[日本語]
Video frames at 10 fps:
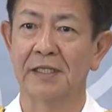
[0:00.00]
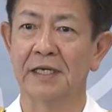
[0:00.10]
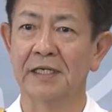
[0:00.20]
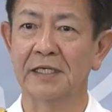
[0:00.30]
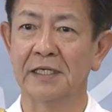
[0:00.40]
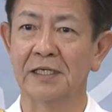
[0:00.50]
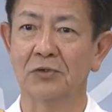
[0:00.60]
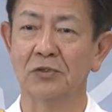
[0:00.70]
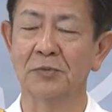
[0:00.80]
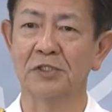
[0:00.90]
なか
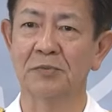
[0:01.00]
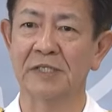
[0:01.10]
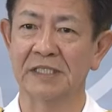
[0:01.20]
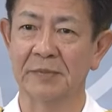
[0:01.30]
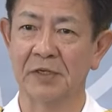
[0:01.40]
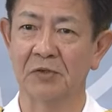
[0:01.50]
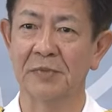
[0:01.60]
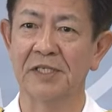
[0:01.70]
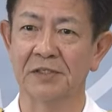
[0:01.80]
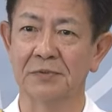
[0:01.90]
国民の皆様の
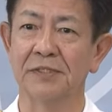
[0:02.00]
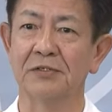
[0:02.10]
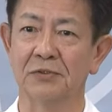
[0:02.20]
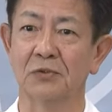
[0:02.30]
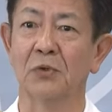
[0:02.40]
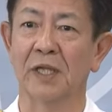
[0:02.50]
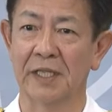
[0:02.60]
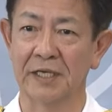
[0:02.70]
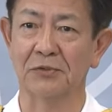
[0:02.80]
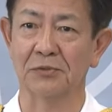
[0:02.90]
目に触れることは
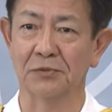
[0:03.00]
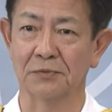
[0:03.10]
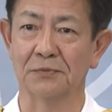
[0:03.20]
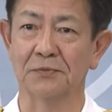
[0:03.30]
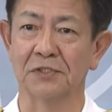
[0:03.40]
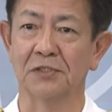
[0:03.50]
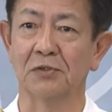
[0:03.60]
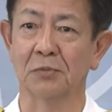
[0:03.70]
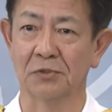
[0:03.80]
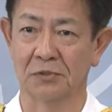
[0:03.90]
ないというふうに
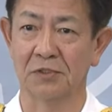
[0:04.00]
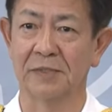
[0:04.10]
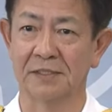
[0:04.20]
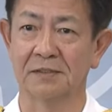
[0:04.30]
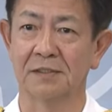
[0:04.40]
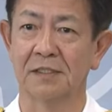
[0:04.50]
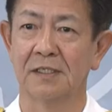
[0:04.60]
思っております